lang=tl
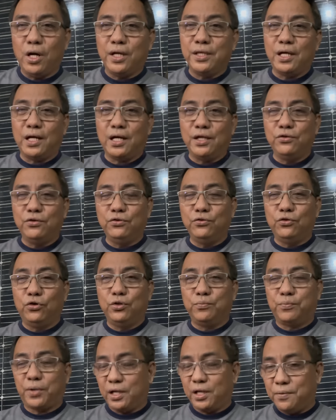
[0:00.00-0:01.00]
niya ngayon doon,
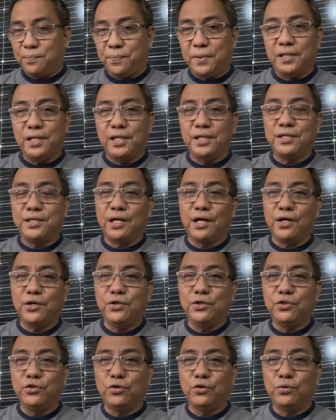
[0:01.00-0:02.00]
pag ipinid niya
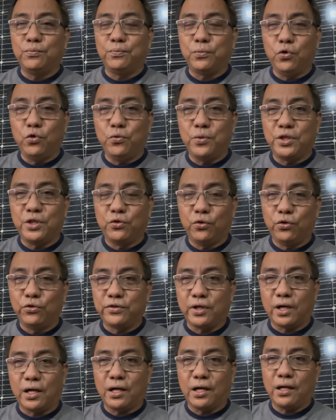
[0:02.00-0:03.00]
ngayon yung fluid doon
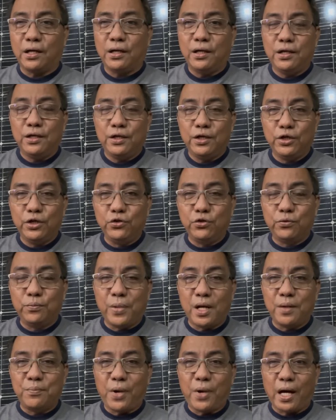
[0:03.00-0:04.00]
sa inyong
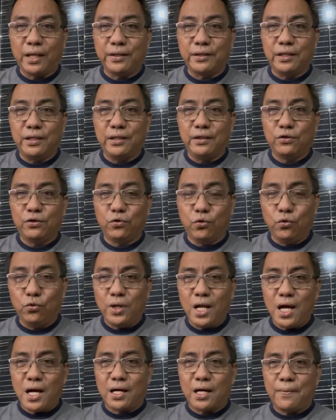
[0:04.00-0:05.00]
balbadi,
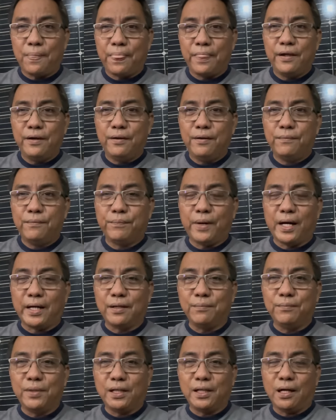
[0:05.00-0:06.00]
kulang.
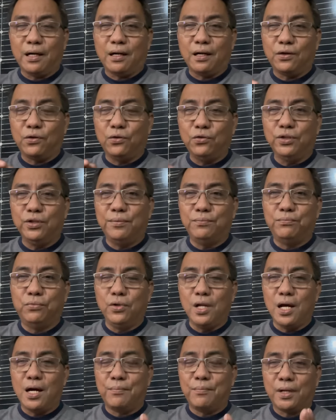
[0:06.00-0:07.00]
Parang magkakaroon ng
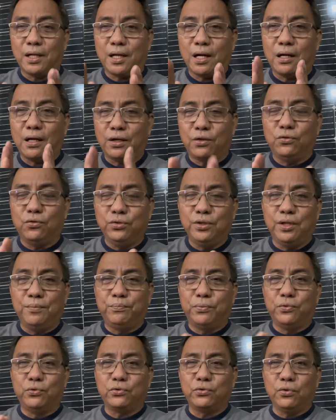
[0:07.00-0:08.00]
bula, magkakaroon ng
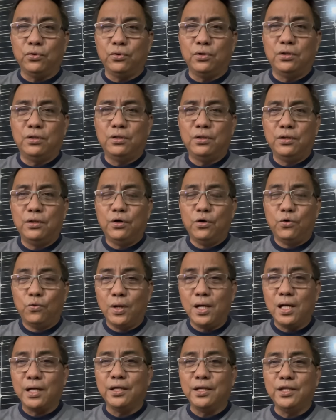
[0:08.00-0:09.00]
putol.
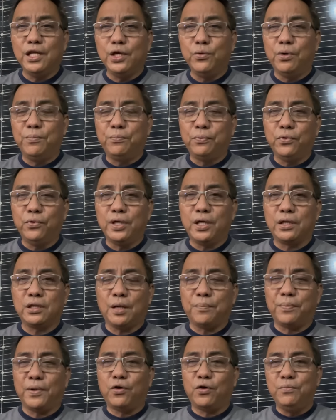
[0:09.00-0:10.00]
Walang iniwan po yan
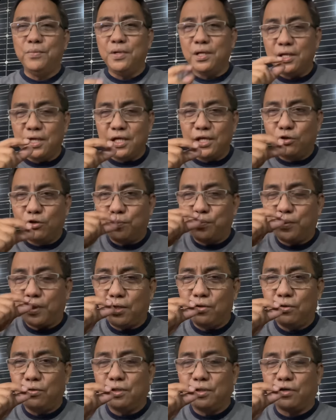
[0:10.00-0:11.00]
kapag umihigop
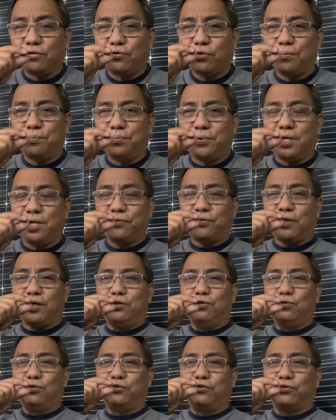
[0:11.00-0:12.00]
kayo ng soft drink sa
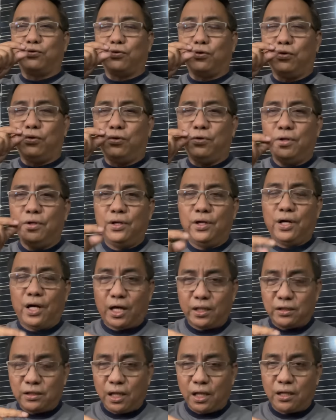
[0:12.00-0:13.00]
inyong straw
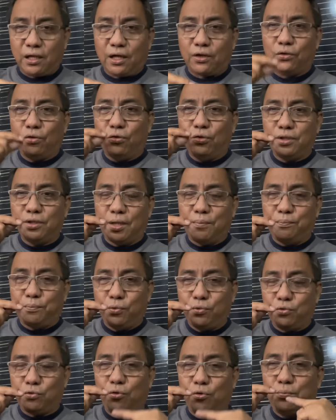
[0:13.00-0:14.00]
at nagkaroon ng
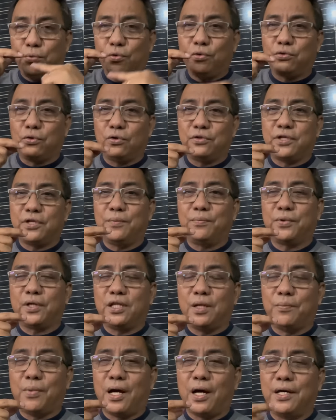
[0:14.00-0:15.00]
putol-putol. Siyempre,
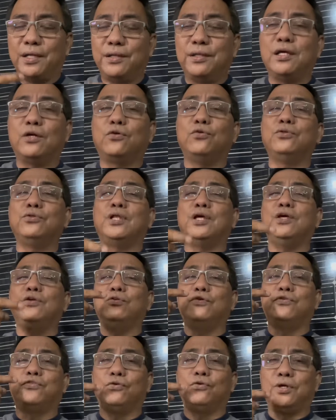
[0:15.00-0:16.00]
di ba, hindi
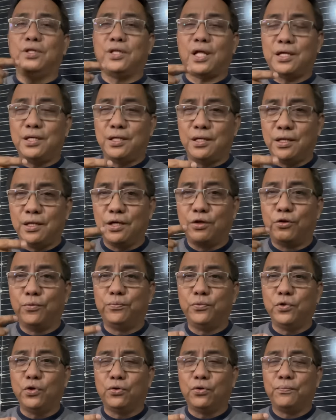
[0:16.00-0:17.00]
continuous yung
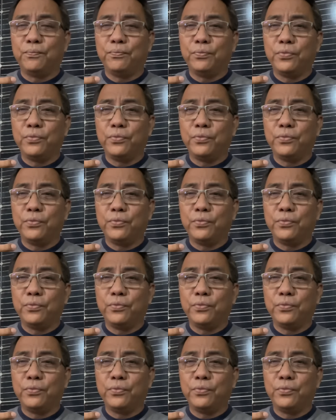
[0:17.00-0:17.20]
hinahihigop nyo.